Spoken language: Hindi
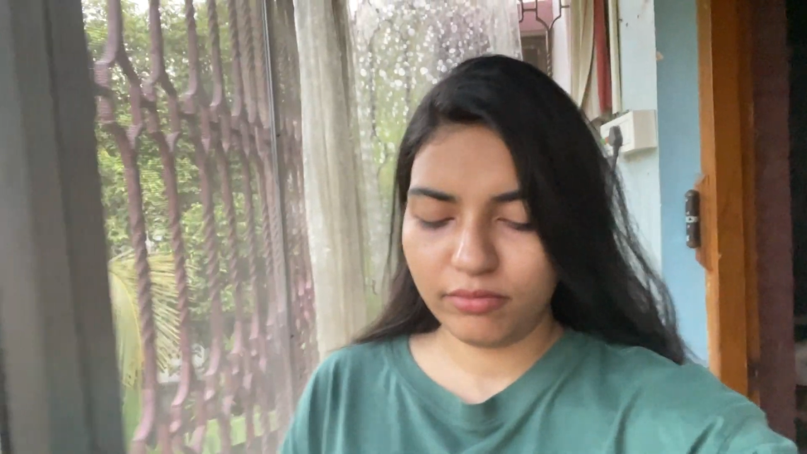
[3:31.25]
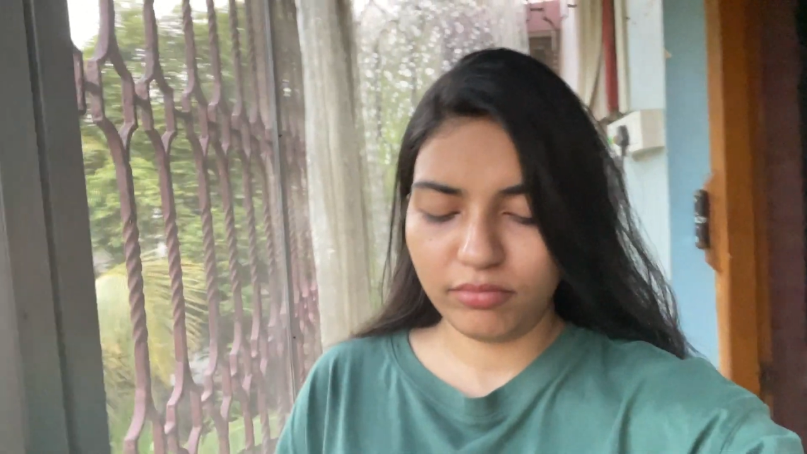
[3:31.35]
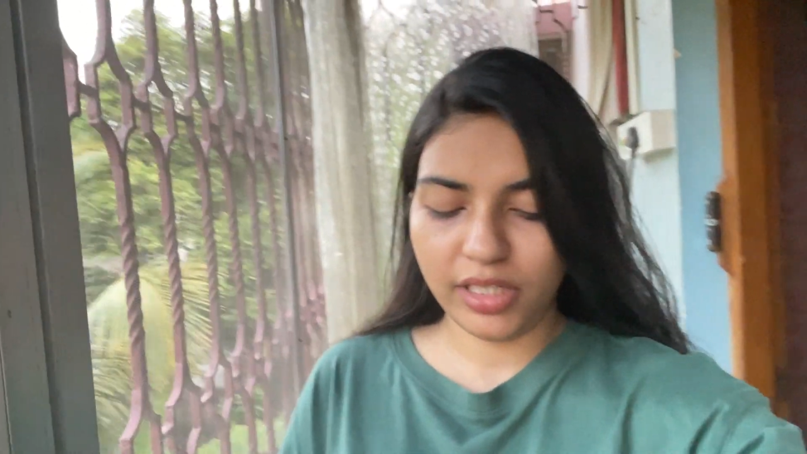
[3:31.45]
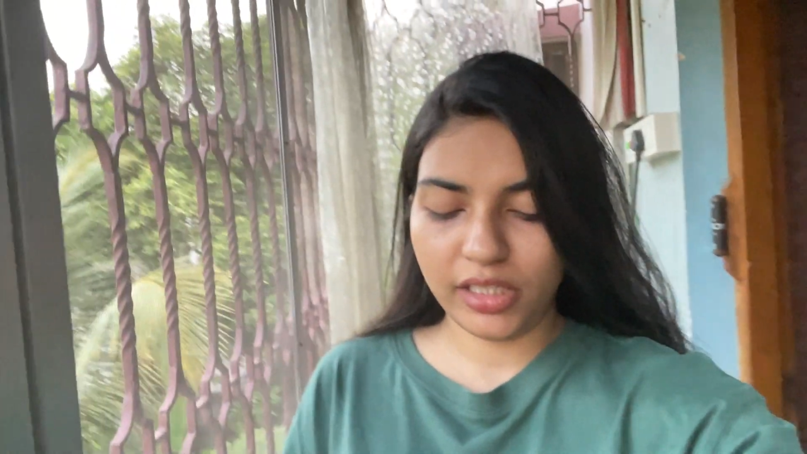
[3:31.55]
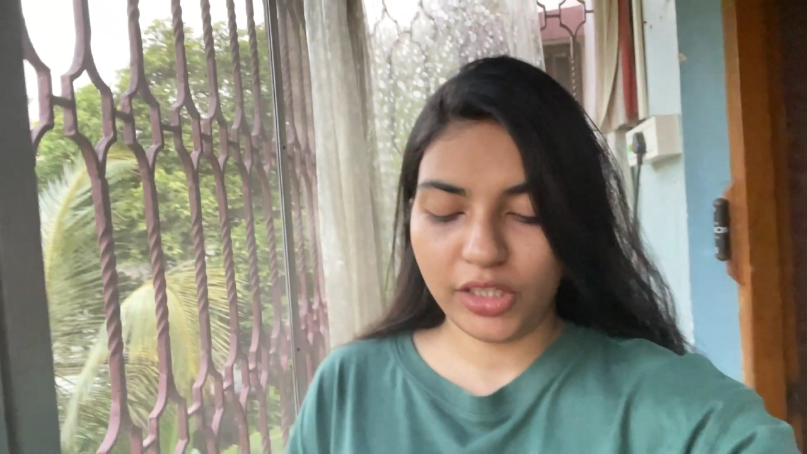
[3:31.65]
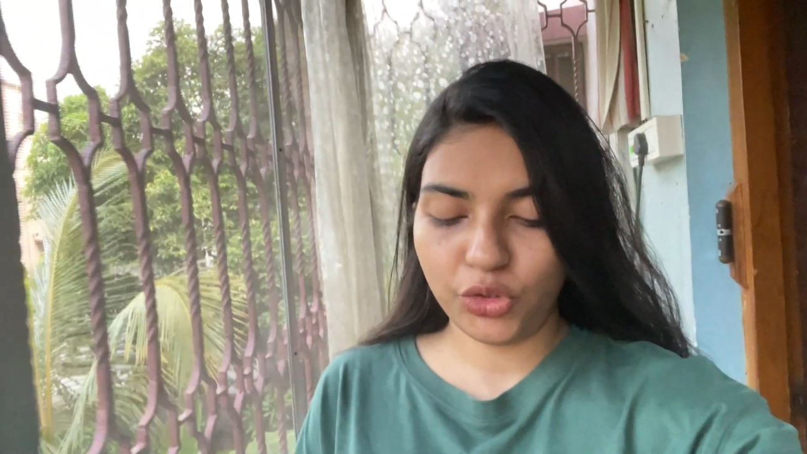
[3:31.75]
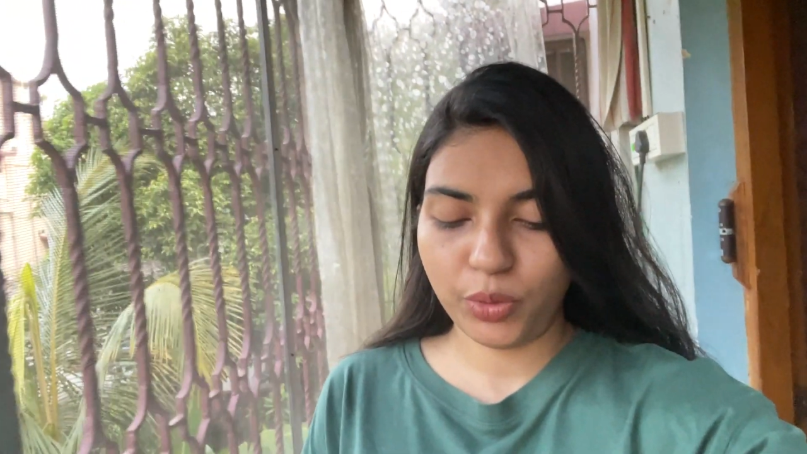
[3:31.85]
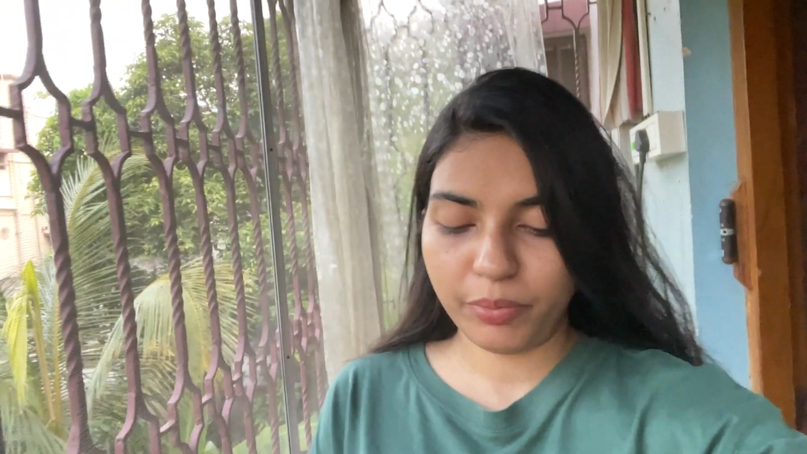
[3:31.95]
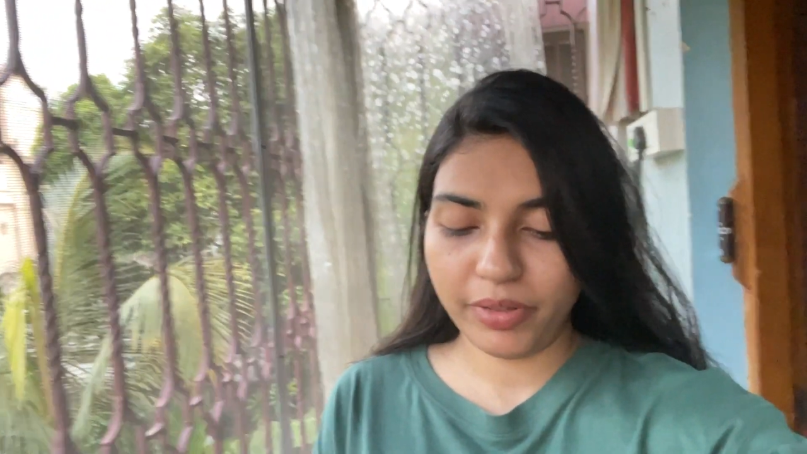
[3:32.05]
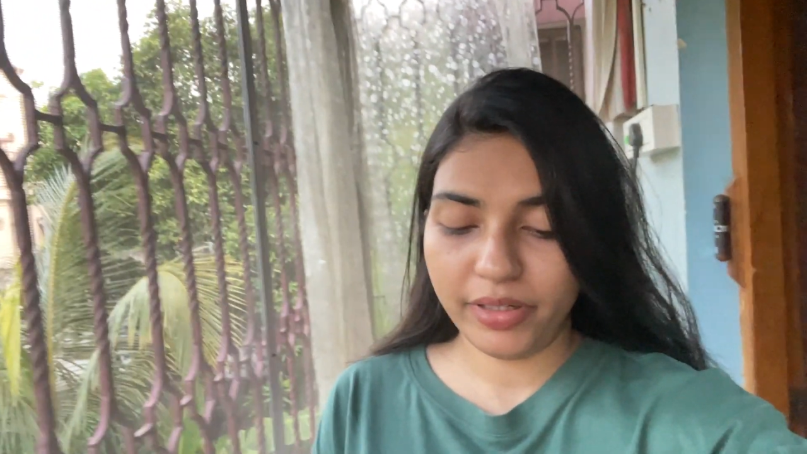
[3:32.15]
देख लेती हूँ
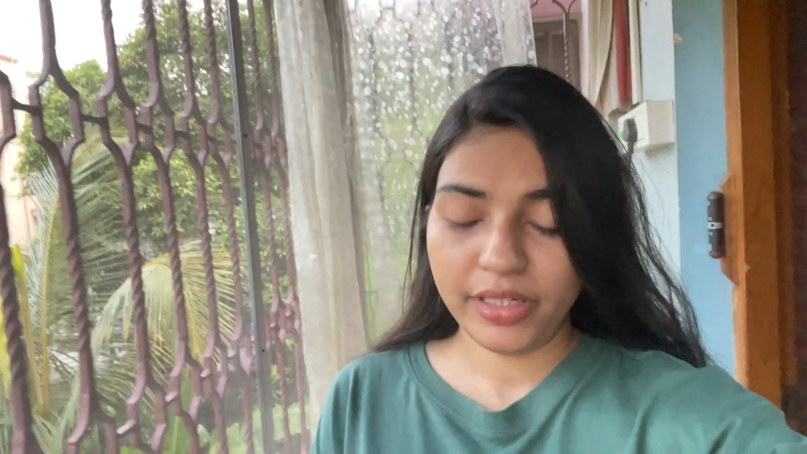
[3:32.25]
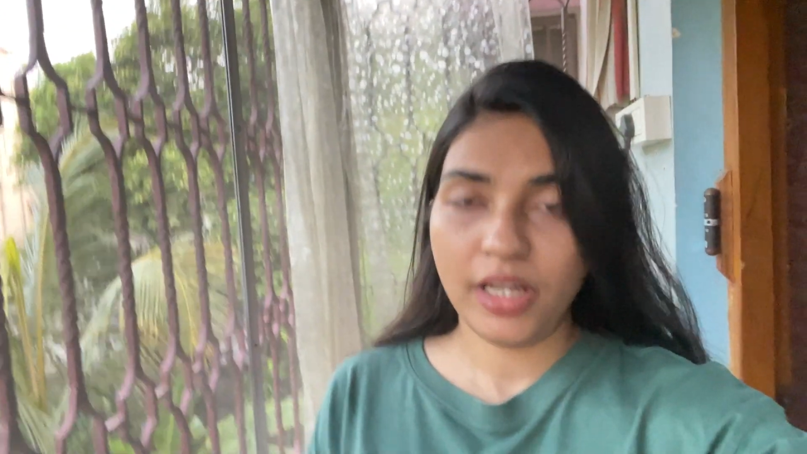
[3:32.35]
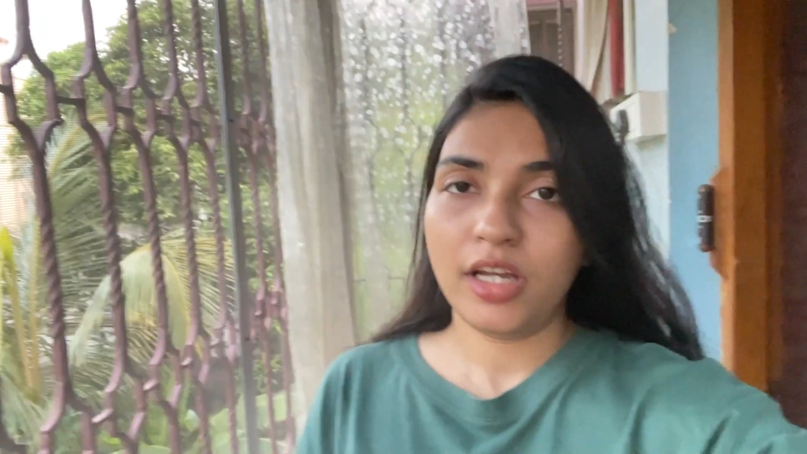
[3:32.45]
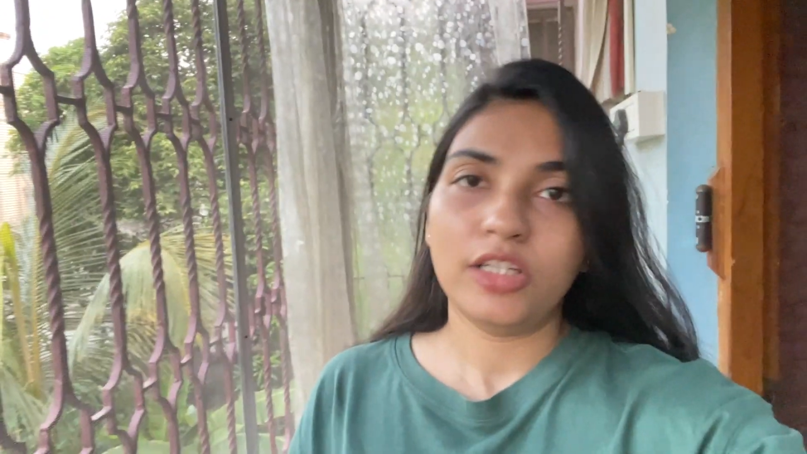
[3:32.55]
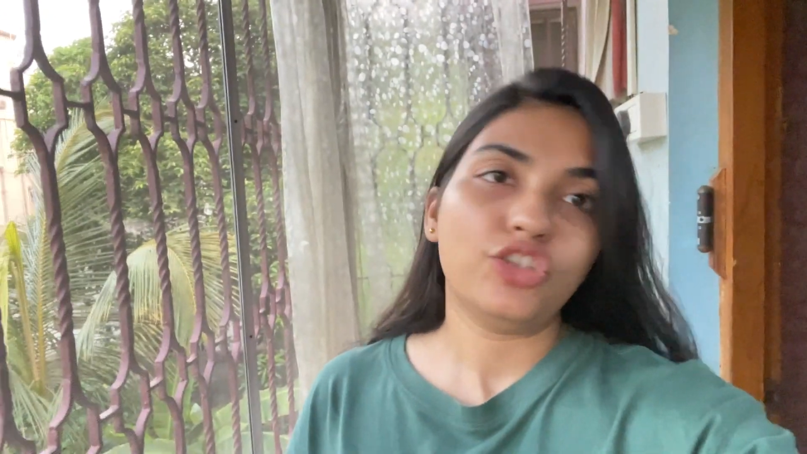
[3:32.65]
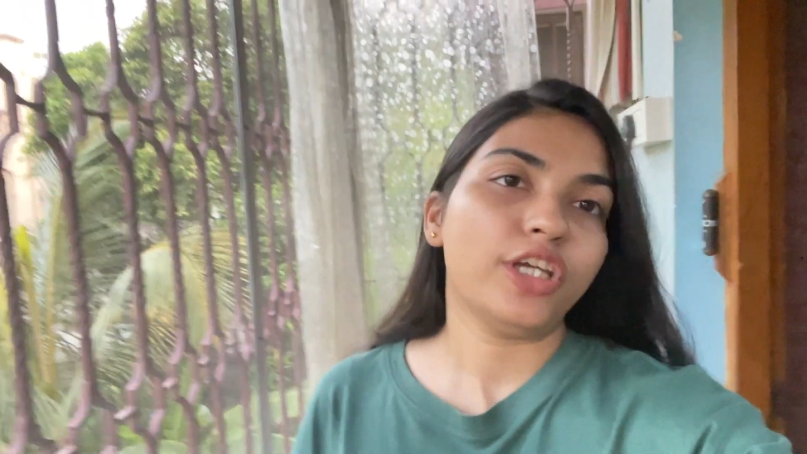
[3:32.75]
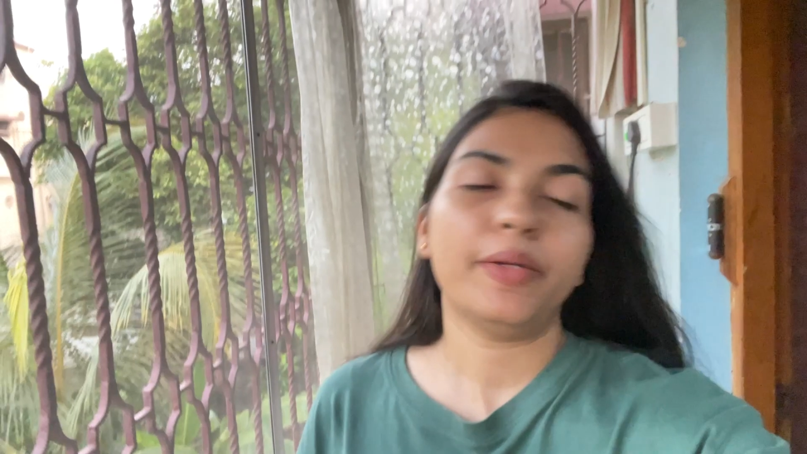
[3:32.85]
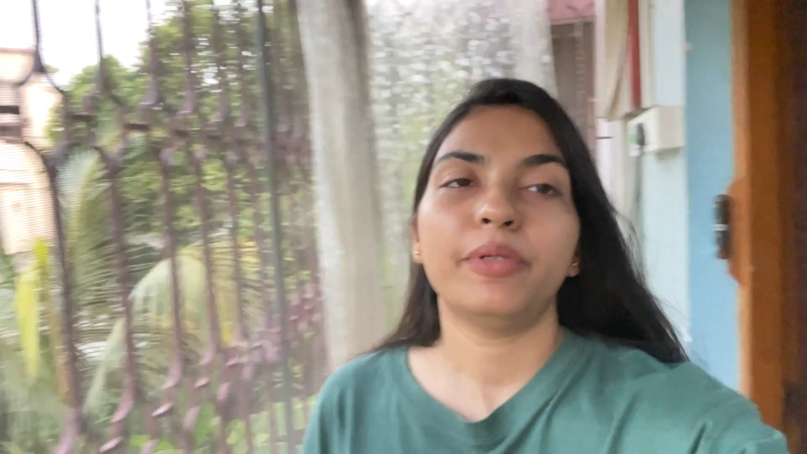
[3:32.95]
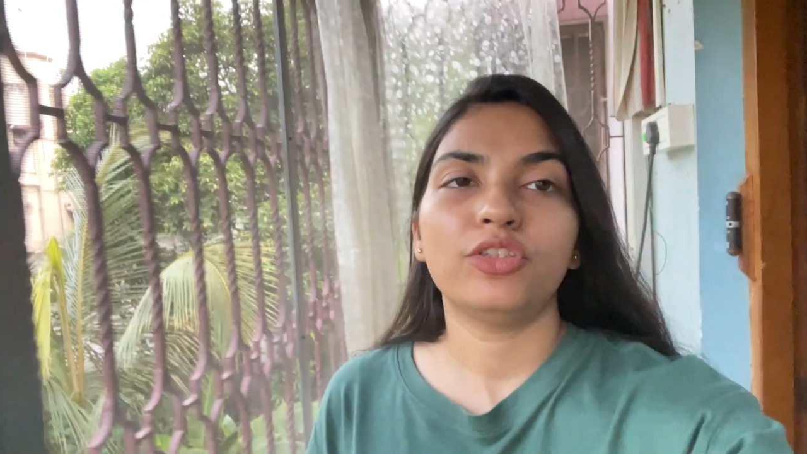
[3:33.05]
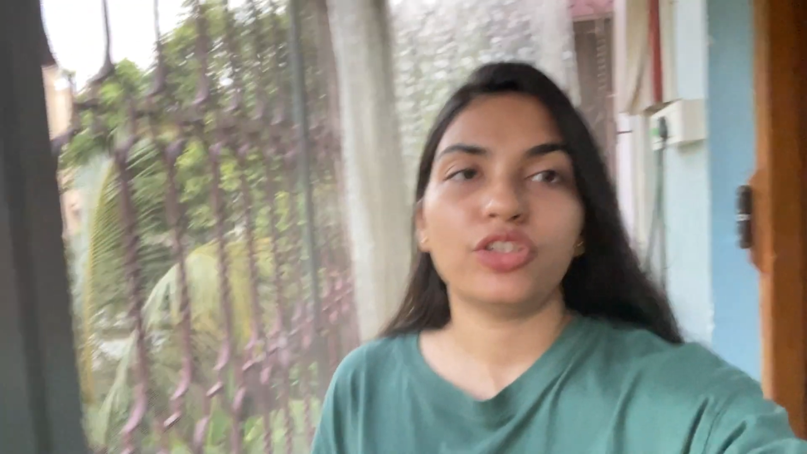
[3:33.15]
एक बार छः
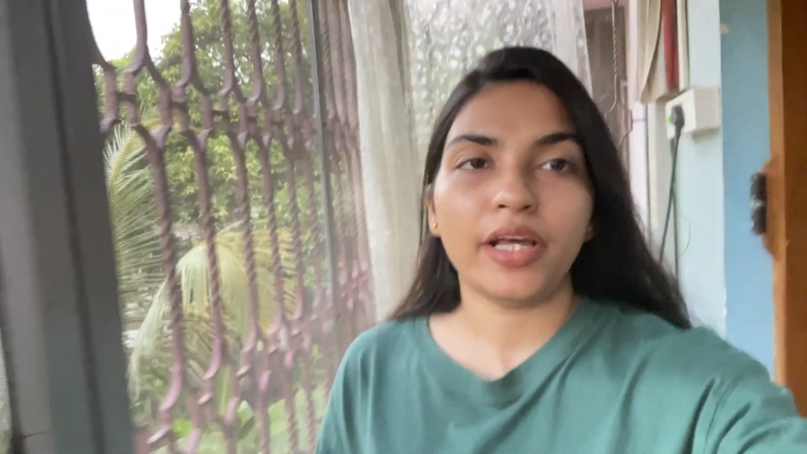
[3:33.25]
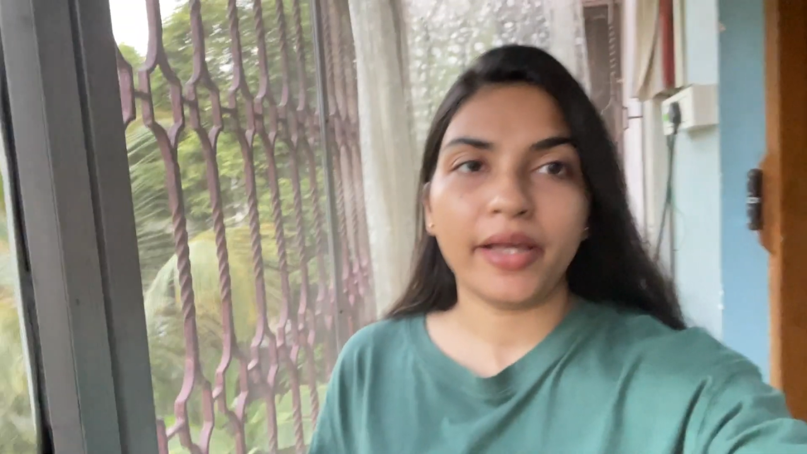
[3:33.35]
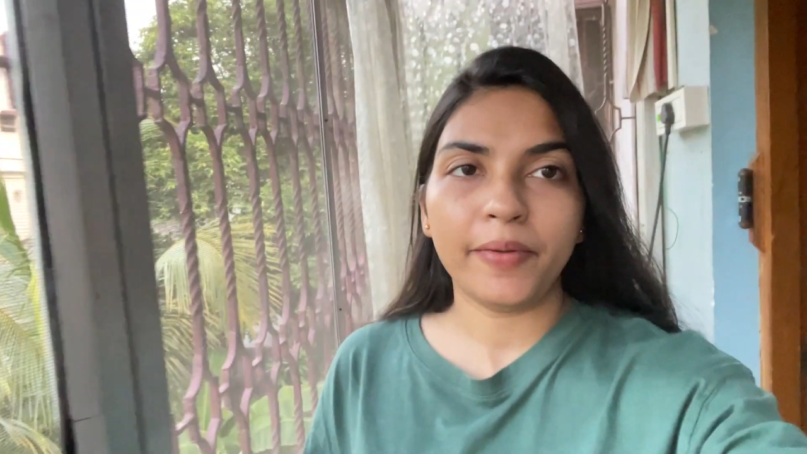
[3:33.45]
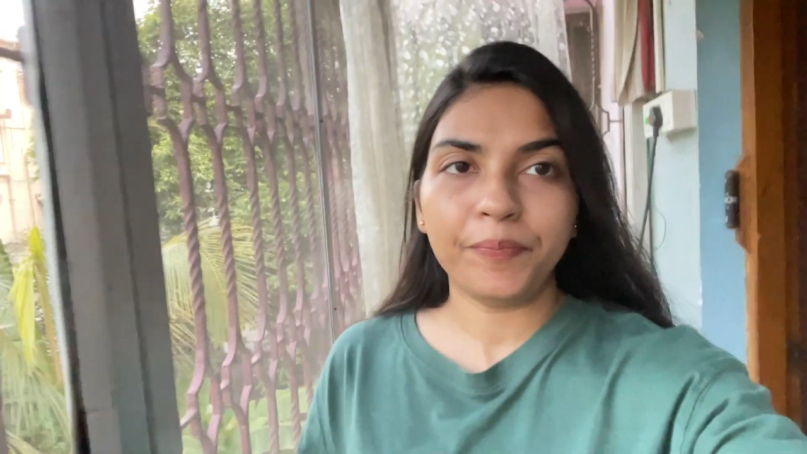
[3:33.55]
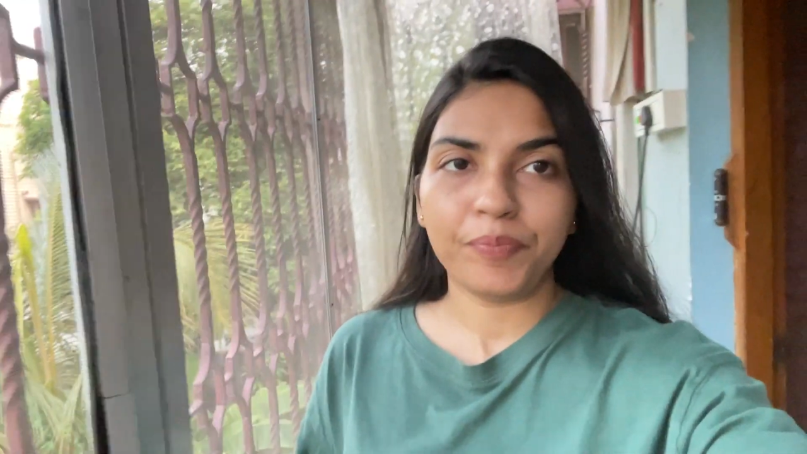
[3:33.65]
बज रहा है